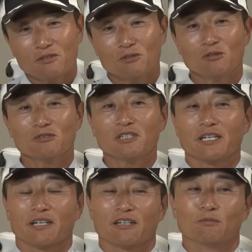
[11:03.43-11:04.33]
校ぐら
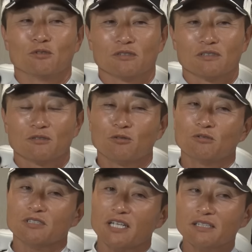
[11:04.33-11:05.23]
いからもう高
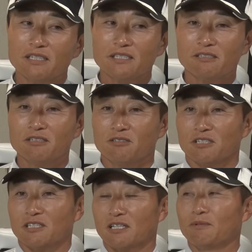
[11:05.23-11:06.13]
校3年生ぐらいの時
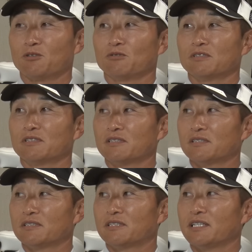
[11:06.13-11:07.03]
には球飛
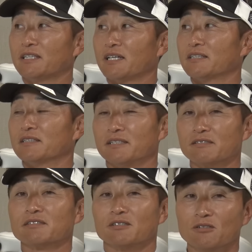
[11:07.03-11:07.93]
んでたんで
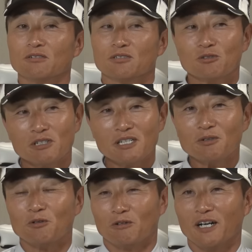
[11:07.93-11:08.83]
すけどそれ以
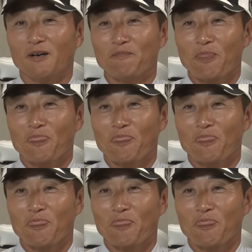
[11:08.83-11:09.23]
降は